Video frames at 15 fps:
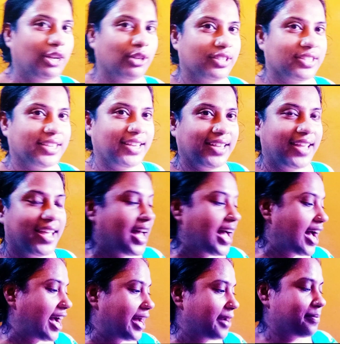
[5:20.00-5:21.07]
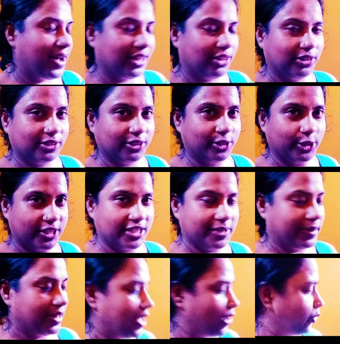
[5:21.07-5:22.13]
হচ্ছে আর ভাত হচ্ছে মানে
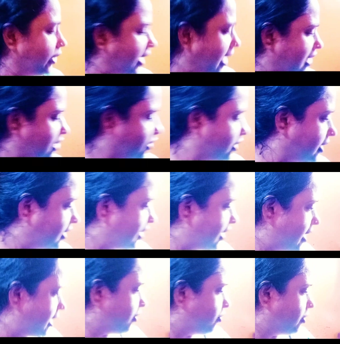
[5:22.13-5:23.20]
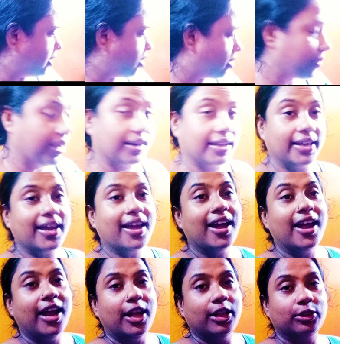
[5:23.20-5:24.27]
হয়ে গেছে অনেকটাই আর একটু হবে আর কি
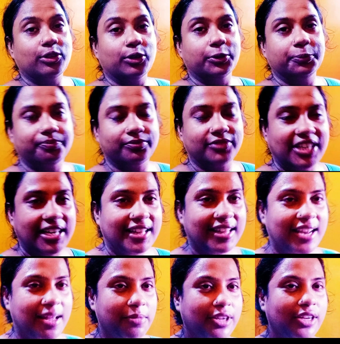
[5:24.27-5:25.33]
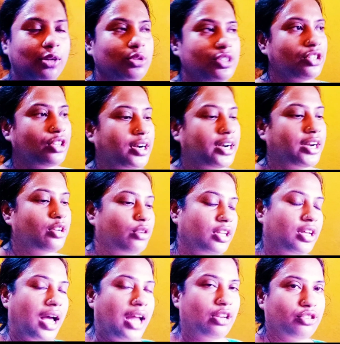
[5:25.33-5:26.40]
তো ছেলেদের আমি লুচি তরকারি করে
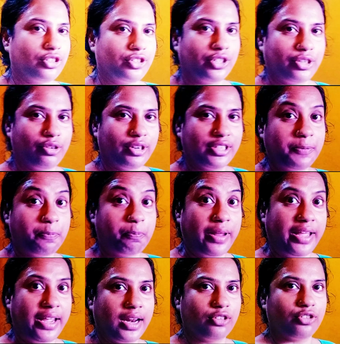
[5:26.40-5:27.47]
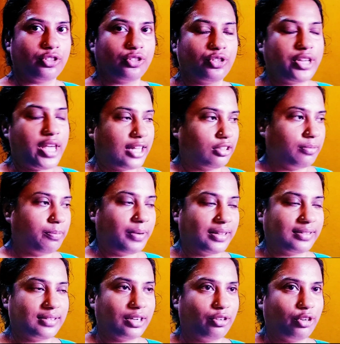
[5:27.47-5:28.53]
আলু চচ্চড়ি করেছি প্লেন আলু চচ্চড়ি একদম পাতলা
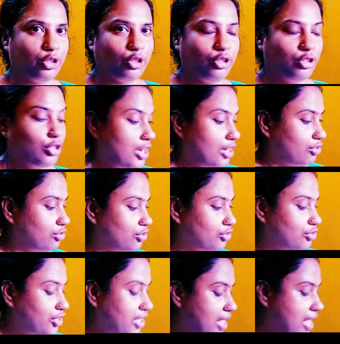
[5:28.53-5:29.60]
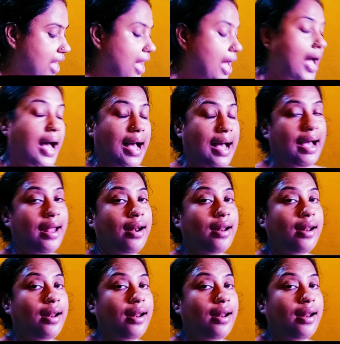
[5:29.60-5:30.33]
করে ঝোল ঝোল আলু চচ্চড়ি আর